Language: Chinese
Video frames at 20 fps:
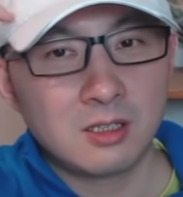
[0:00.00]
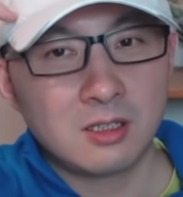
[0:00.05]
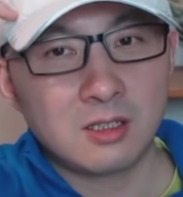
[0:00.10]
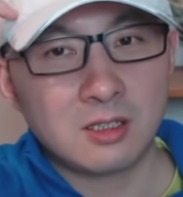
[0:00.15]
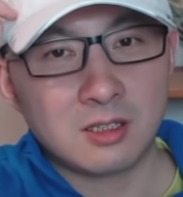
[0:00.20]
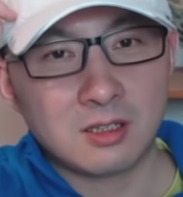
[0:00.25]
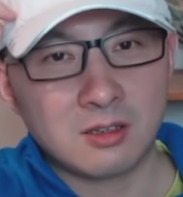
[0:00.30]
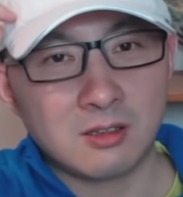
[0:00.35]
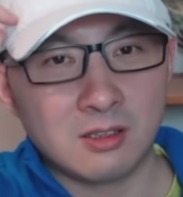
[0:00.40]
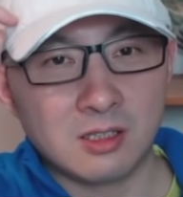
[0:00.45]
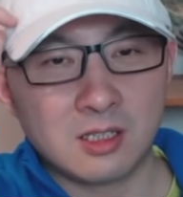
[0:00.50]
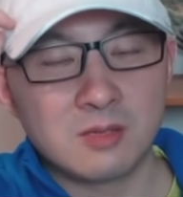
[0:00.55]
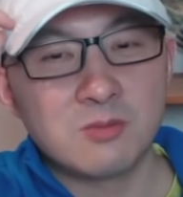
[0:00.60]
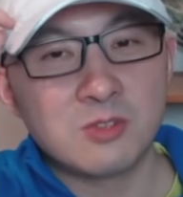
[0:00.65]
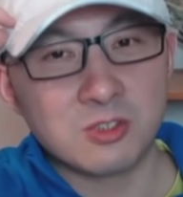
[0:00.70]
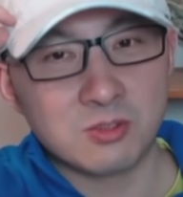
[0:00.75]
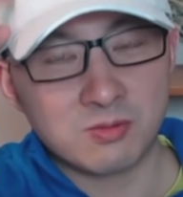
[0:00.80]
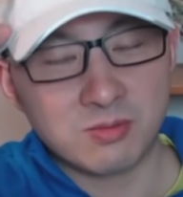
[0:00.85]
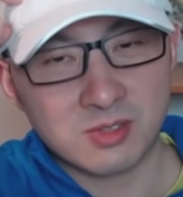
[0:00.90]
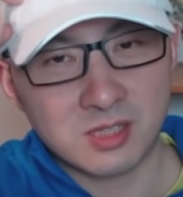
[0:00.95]
那你
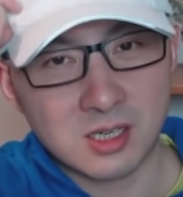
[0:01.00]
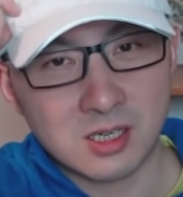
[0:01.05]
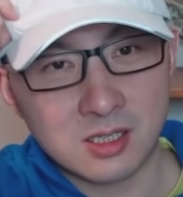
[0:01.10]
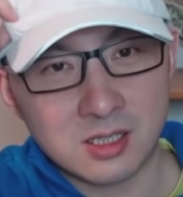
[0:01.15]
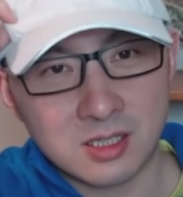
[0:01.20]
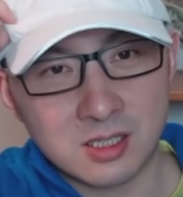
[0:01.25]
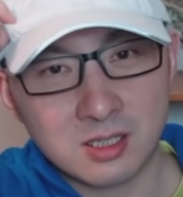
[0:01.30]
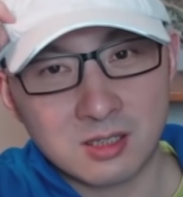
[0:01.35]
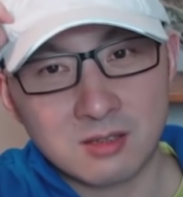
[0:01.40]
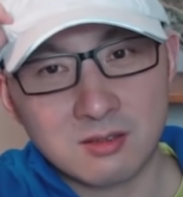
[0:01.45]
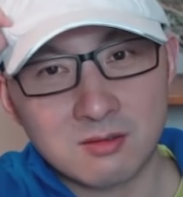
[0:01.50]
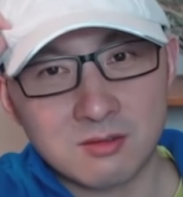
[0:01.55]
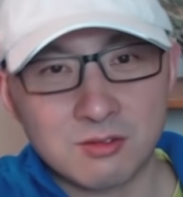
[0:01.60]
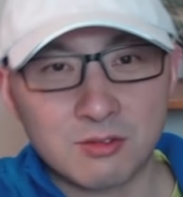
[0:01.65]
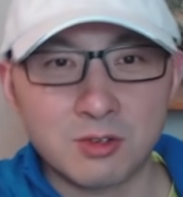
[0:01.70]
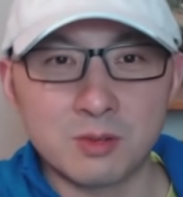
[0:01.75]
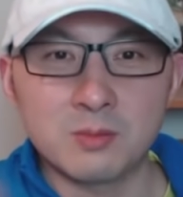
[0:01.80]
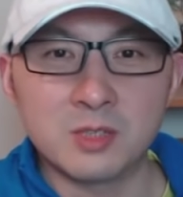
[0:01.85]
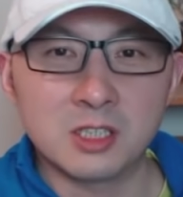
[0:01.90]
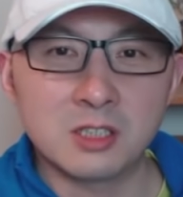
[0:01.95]
根本就不在人家
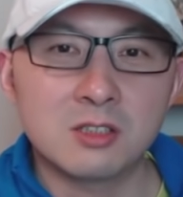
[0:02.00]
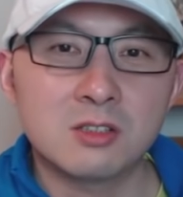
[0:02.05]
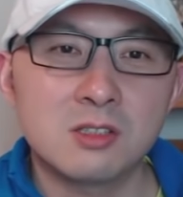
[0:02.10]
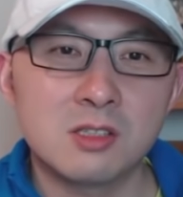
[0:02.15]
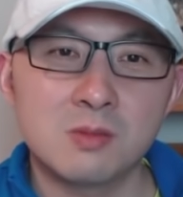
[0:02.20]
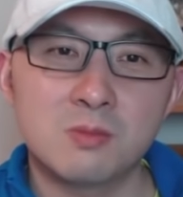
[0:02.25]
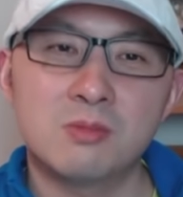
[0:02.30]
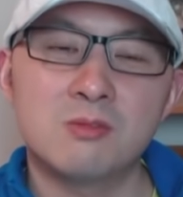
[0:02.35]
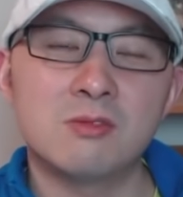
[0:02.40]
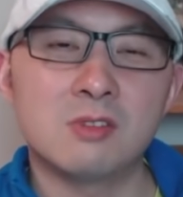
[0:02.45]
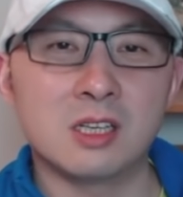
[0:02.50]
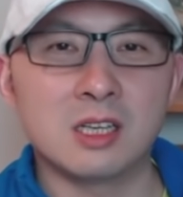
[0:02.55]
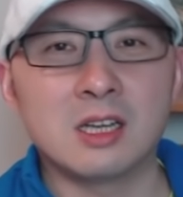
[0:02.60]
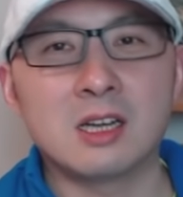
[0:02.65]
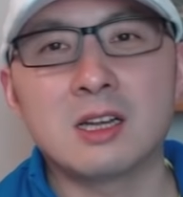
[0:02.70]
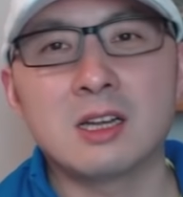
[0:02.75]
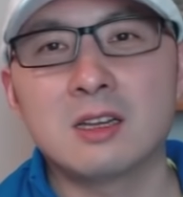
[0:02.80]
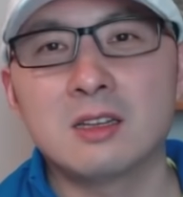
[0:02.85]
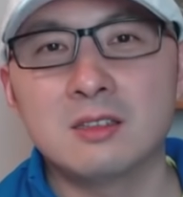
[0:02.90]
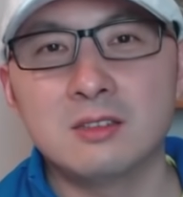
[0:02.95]
选民登记簿
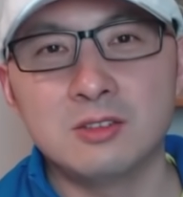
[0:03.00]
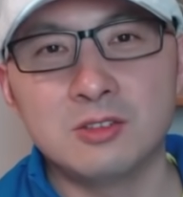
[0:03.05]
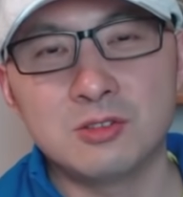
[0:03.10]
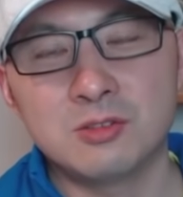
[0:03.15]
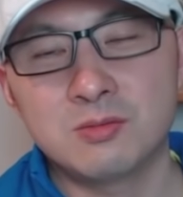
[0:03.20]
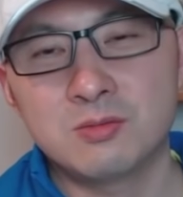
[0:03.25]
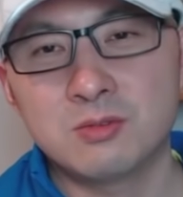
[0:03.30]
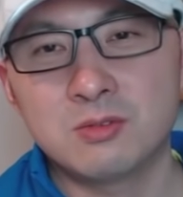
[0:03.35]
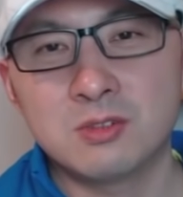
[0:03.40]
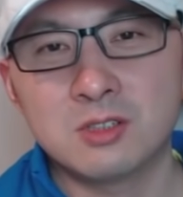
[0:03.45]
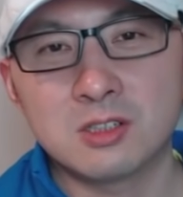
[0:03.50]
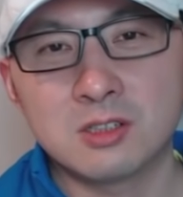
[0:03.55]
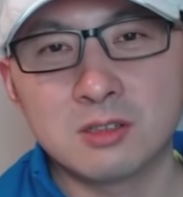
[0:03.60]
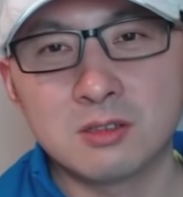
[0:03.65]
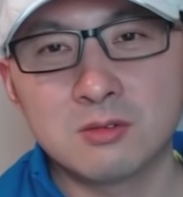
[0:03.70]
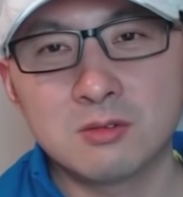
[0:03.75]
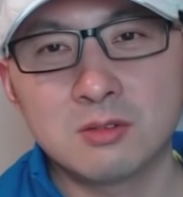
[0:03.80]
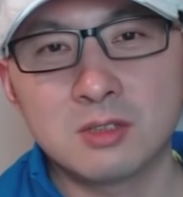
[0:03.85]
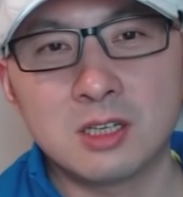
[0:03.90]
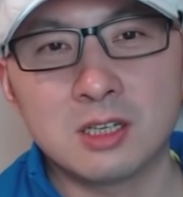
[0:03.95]
里啊，你就不会
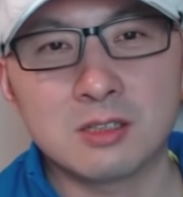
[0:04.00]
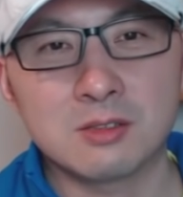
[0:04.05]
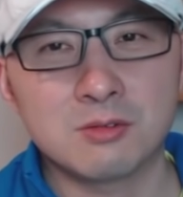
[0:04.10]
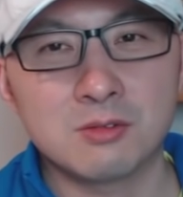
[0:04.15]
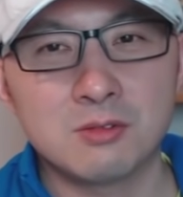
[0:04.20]
成功的。